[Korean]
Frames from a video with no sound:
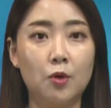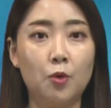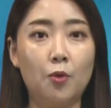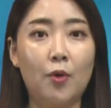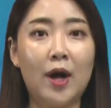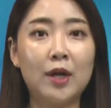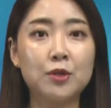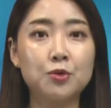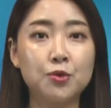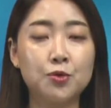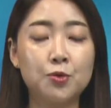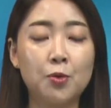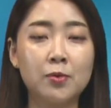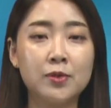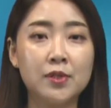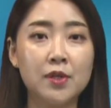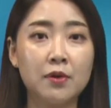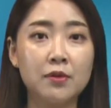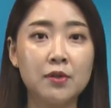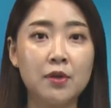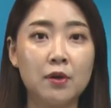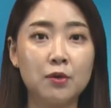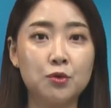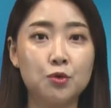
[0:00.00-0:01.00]
광주
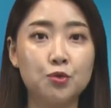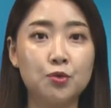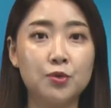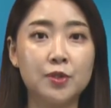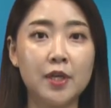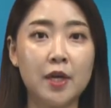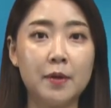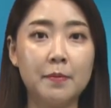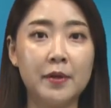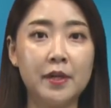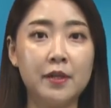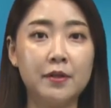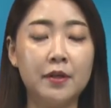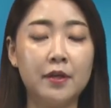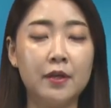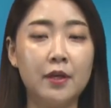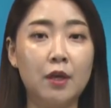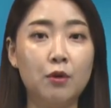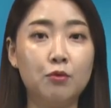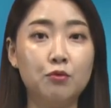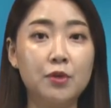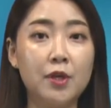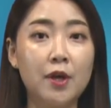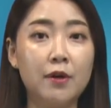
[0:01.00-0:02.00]
송정역 주차 빌딩이
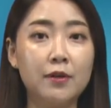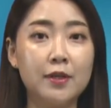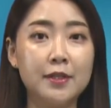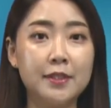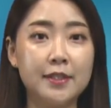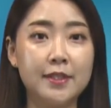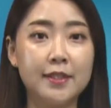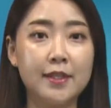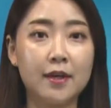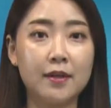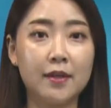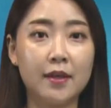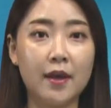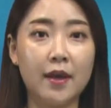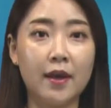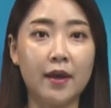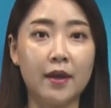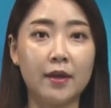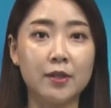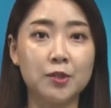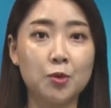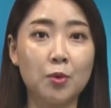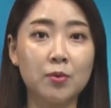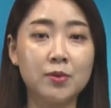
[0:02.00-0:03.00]
운영을
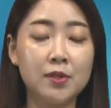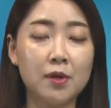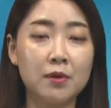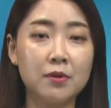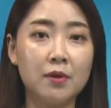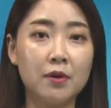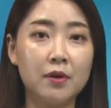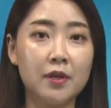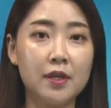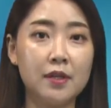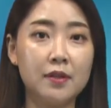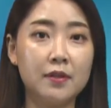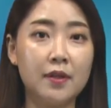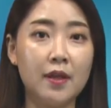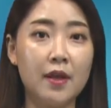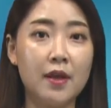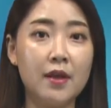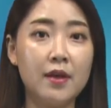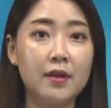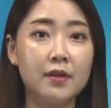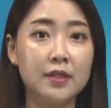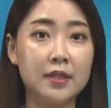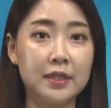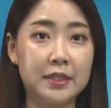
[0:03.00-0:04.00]
시작해 송정역
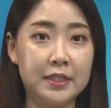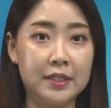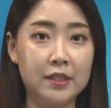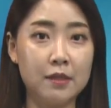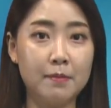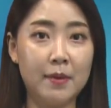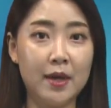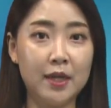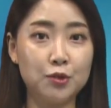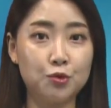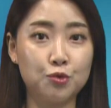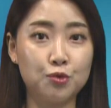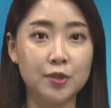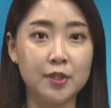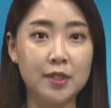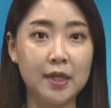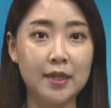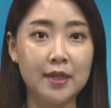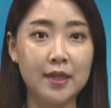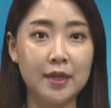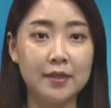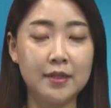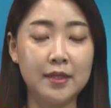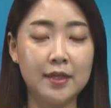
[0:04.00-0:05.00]
일대의 극심한
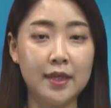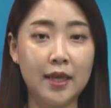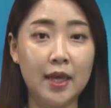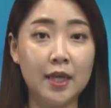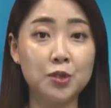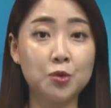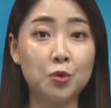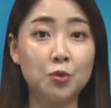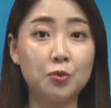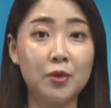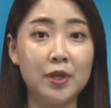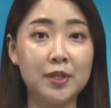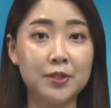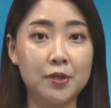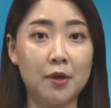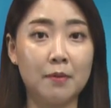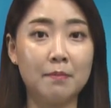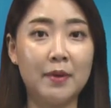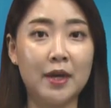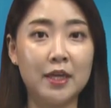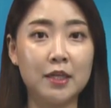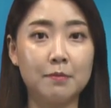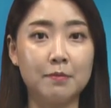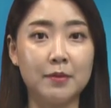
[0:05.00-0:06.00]
주차난이 해소될
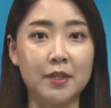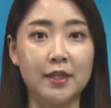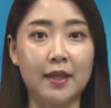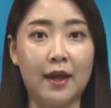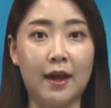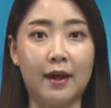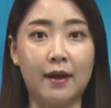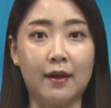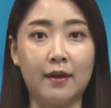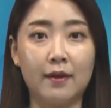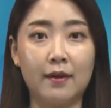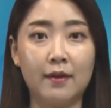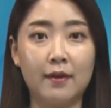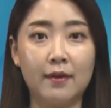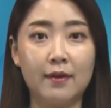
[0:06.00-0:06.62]
전망입니다.